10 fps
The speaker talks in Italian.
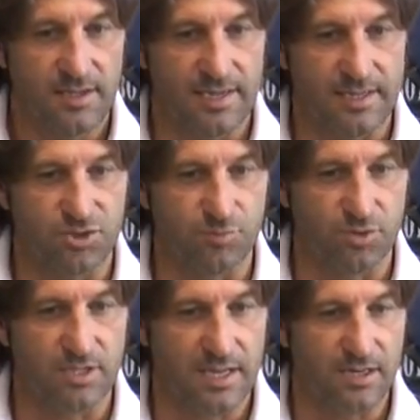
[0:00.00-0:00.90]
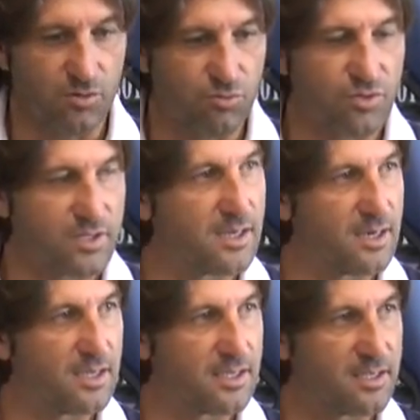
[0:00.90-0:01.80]
e che ci può dare comunque
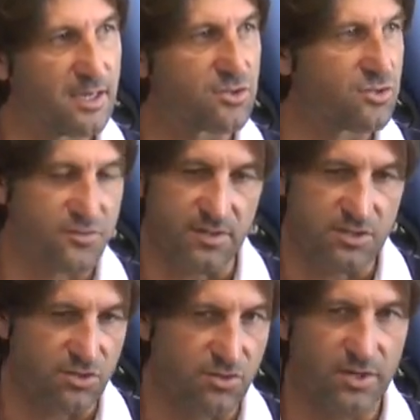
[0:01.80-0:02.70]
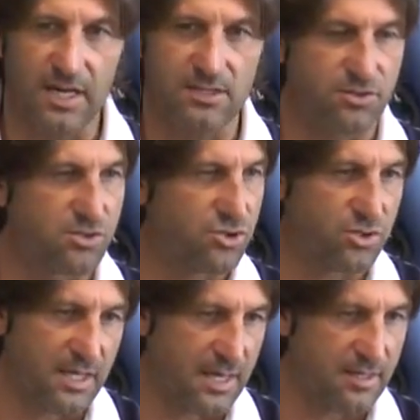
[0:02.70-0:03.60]
delle, delle soddisfazioni. Un ragazzo di
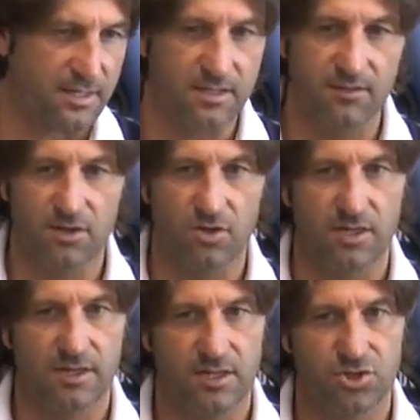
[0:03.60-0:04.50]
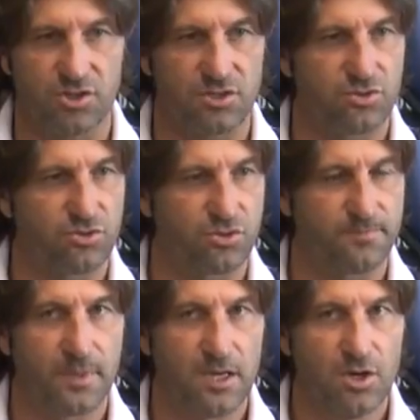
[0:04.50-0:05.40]
18 anni che deve ancora crescere
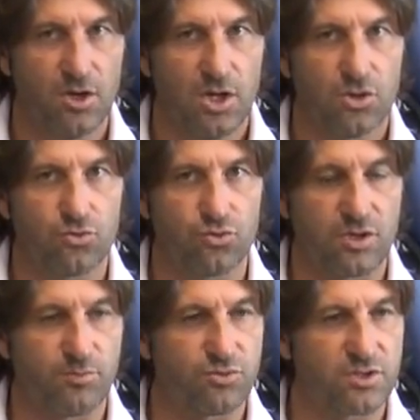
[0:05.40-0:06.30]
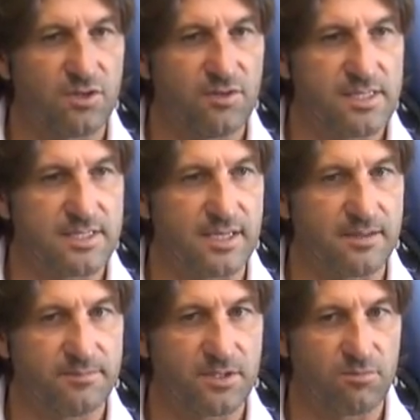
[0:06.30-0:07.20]
sotto tutti i punti di
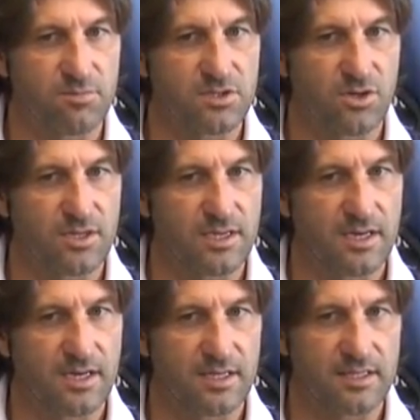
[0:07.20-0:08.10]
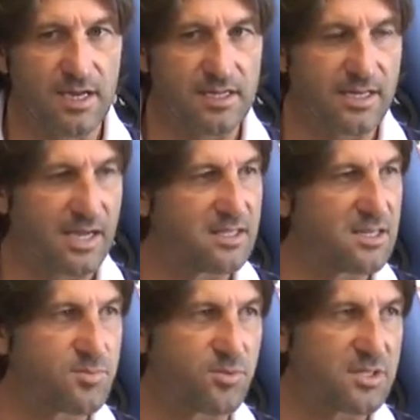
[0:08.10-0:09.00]
vista, non bisogna dargli grandi
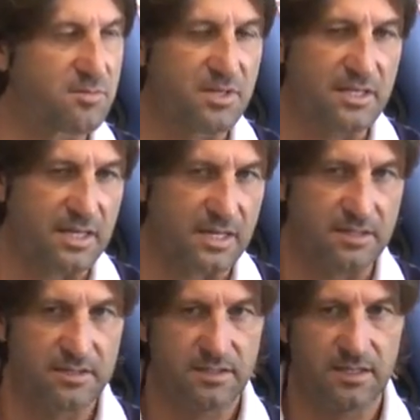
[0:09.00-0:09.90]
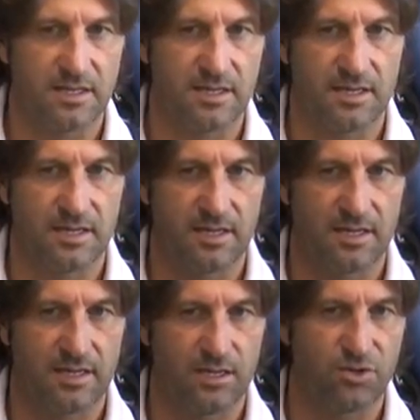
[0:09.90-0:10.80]
responsabilità,
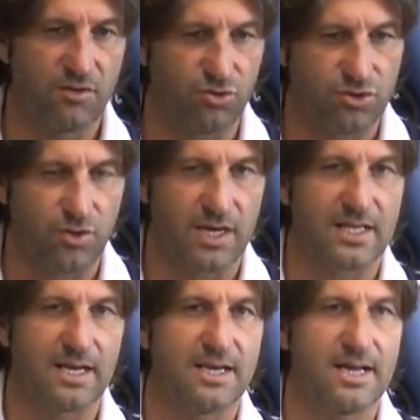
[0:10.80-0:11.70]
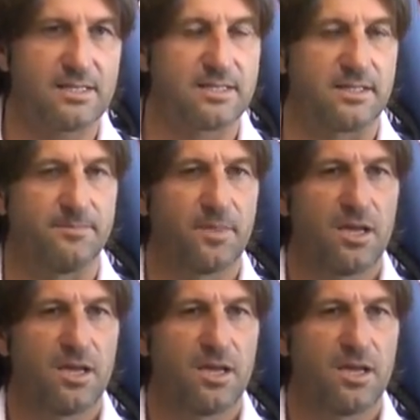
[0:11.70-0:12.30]
e lui deve continuare ad allenarsi